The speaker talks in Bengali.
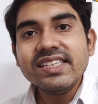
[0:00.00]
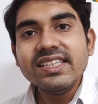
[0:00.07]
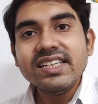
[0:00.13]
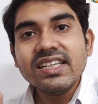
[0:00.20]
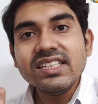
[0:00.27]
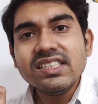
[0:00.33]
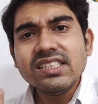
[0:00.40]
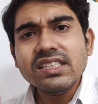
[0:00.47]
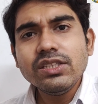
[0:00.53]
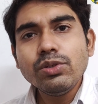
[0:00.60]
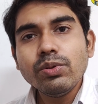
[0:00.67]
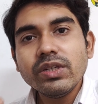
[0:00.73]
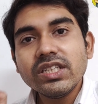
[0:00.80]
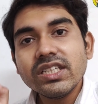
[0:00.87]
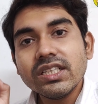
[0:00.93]
ইনসিডেন্ট
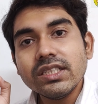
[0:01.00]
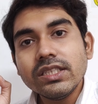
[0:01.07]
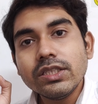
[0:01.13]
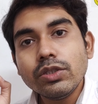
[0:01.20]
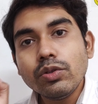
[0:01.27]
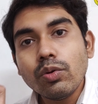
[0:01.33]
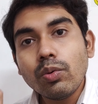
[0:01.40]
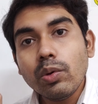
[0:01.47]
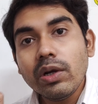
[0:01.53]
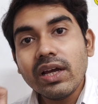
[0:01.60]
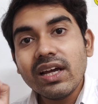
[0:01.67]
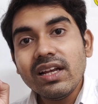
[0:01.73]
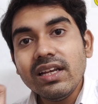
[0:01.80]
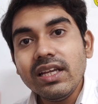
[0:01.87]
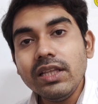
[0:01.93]
সিচুয়েশন
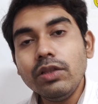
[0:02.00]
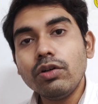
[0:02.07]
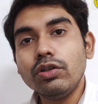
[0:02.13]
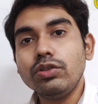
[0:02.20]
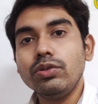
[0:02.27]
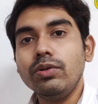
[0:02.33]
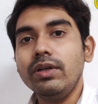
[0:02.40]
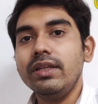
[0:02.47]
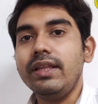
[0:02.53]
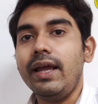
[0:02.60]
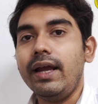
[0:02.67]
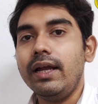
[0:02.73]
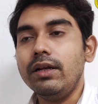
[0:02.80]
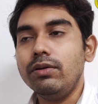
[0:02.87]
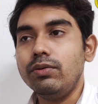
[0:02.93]
টোটালি দর্শককে
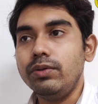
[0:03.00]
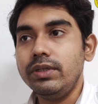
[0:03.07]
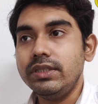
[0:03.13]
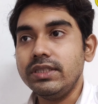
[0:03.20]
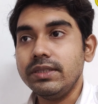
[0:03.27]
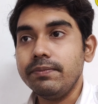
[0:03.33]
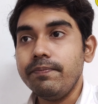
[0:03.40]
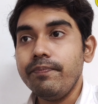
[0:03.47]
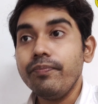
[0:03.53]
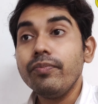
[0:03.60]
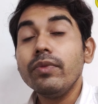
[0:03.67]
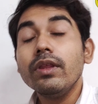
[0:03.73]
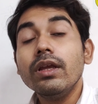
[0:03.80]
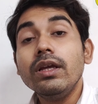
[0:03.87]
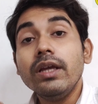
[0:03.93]
দেখানো হয়েছে
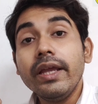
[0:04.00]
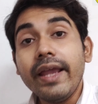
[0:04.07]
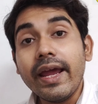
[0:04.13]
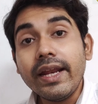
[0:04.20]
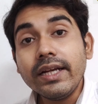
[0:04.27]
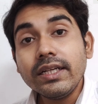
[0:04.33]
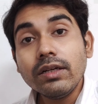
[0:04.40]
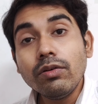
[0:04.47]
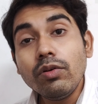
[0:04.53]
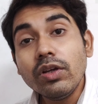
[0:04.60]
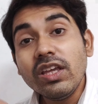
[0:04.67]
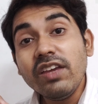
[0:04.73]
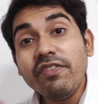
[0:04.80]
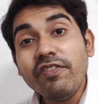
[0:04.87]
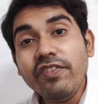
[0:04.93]
ক্যারেক্টারগুলো
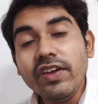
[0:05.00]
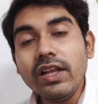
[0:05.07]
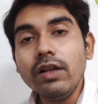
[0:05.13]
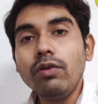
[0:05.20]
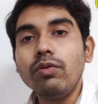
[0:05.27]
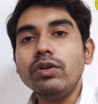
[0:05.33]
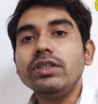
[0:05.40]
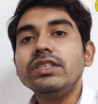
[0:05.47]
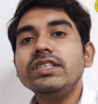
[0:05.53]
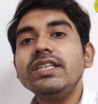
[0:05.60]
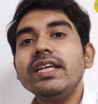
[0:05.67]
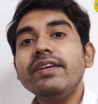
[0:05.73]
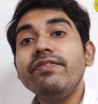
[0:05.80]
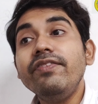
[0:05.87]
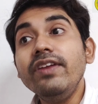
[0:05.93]
কি ফিল করছে
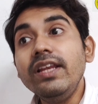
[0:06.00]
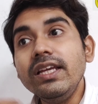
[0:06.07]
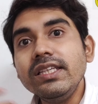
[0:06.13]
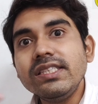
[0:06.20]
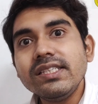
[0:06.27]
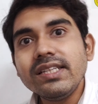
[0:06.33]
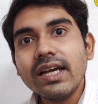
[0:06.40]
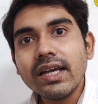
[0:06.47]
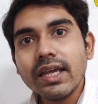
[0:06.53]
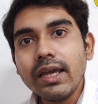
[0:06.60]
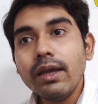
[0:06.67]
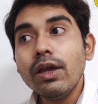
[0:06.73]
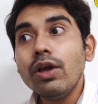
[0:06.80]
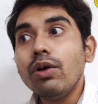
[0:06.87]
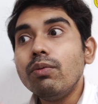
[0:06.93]
সেই
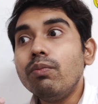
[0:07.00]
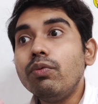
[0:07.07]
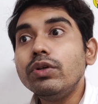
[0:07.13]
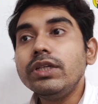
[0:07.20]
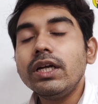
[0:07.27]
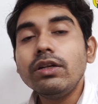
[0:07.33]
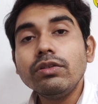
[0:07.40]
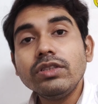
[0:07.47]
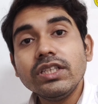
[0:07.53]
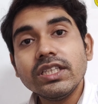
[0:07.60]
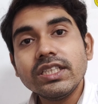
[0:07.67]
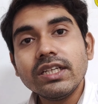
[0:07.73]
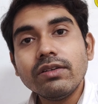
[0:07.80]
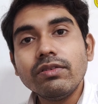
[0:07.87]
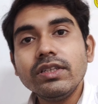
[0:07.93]
ফিলিংসটাকে বোঝানোর
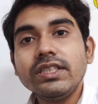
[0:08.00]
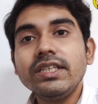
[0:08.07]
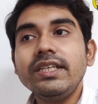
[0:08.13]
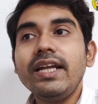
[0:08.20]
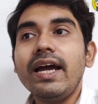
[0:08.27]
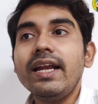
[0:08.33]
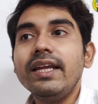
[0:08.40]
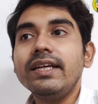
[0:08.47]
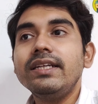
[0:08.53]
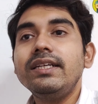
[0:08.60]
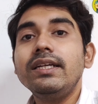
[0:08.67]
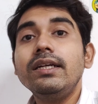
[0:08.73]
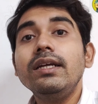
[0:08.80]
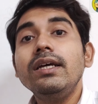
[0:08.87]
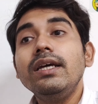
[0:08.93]
চেষ্টা করেছে
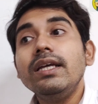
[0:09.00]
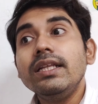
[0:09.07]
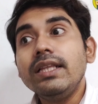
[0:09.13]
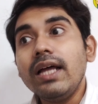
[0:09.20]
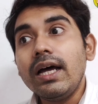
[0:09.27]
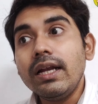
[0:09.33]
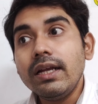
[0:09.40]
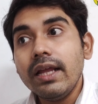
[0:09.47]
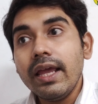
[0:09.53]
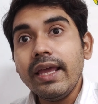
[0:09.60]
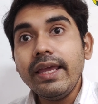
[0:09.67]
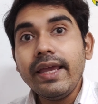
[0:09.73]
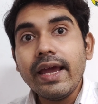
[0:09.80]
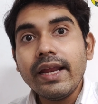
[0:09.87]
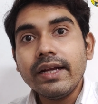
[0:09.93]
ডাইরেক্টর তার
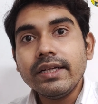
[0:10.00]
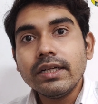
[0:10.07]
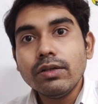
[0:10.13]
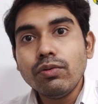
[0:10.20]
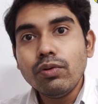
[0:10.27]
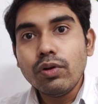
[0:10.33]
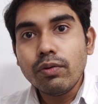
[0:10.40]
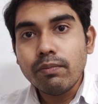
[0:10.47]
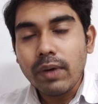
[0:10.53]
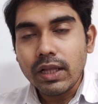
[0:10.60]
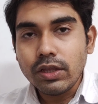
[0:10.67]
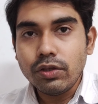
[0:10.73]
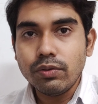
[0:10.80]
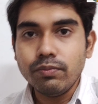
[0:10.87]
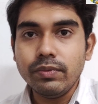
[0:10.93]
এই ক্যারেক্টারগুলোর
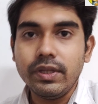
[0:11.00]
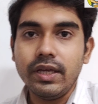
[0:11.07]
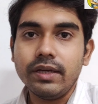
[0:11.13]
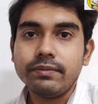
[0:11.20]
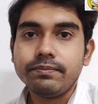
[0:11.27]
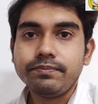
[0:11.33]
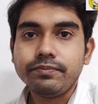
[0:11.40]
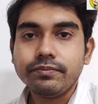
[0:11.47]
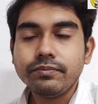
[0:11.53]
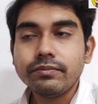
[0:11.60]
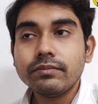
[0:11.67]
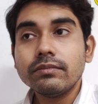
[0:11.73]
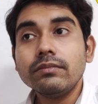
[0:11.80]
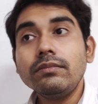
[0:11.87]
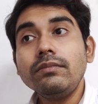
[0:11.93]
মাধ্যম দিয়ে
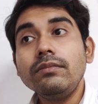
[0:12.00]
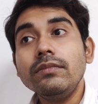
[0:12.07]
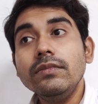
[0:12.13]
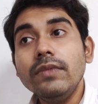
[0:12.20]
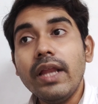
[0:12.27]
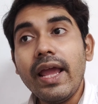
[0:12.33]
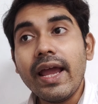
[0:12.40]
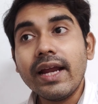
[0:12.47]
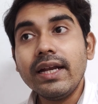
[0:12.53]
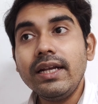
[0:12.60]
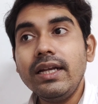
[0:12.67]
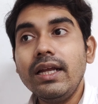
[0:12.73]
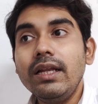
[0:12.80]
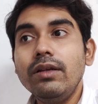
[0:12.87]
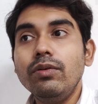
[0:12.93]

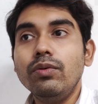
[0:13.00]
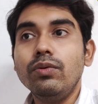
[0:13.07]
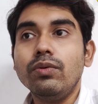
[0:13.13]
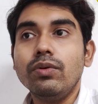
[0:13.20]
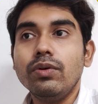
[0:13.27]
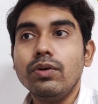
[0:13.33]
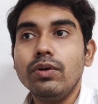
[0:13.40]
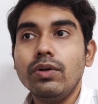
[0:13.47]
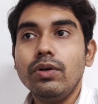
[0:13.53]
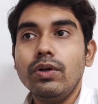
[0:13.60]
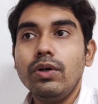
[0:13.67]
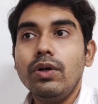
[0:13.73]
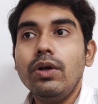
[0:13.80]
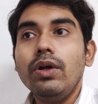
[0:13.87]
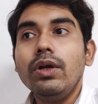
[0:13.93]
একটা লোক
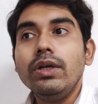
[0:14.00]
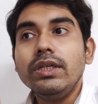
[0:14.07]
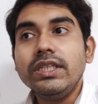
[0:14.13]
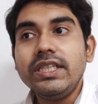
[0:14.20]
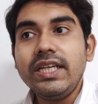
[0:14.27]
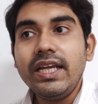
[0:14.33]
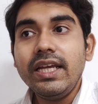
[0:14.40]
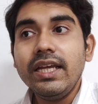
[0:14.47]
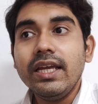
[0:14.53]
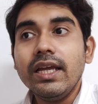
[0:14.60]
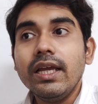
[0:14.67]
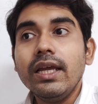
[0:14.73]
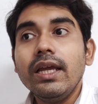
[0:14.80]
সেই